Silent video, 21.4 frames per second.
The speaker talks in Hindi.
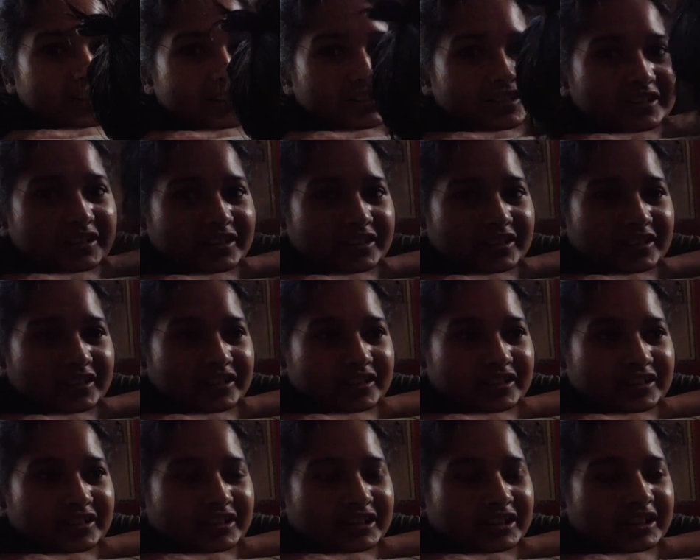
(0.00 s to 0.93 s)

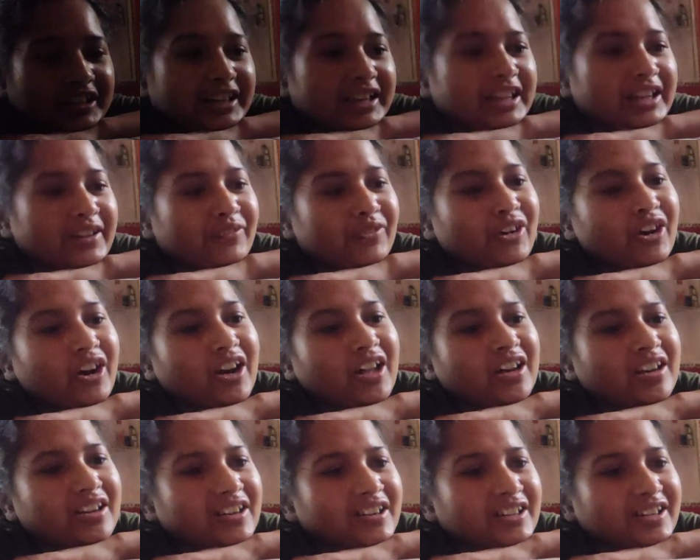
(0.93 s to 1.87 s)
बॉल डी
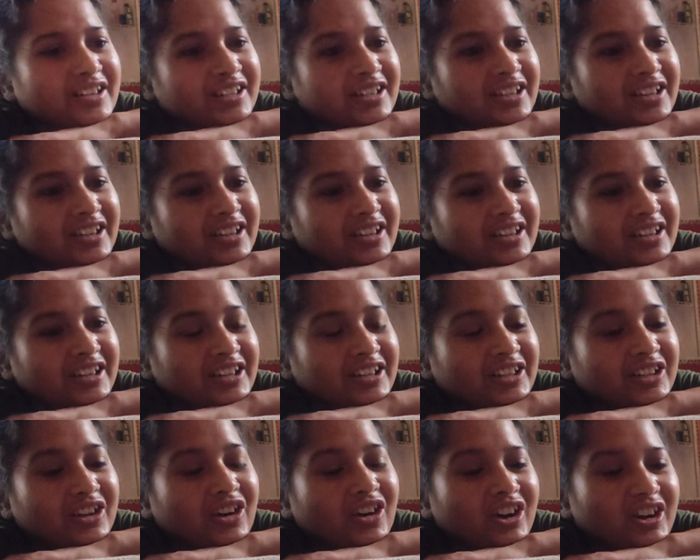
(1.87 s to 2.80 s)
फॉर बॉल
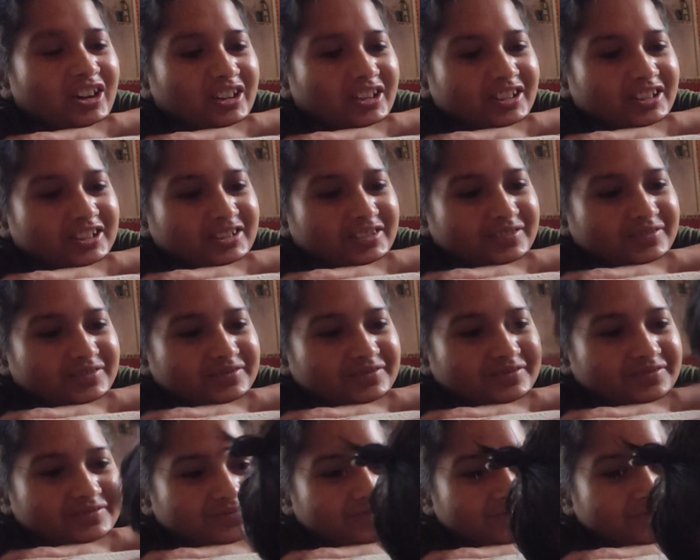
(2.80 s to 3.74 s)
डॉग
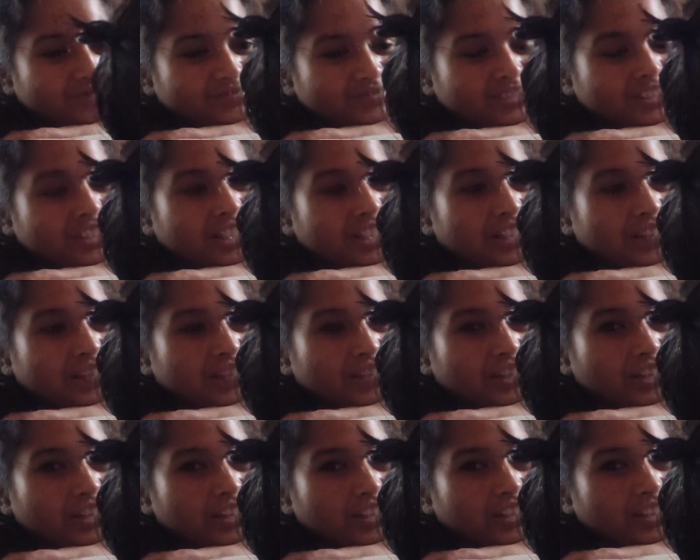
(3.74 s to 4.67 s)
ई
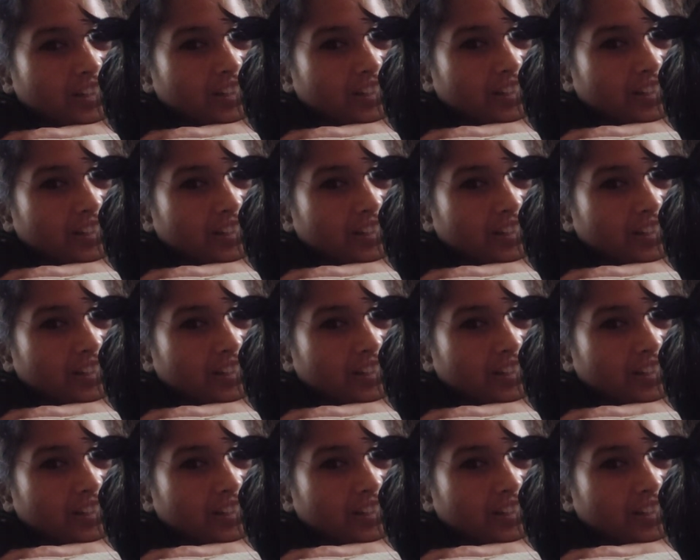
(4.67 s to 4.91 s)
फॉर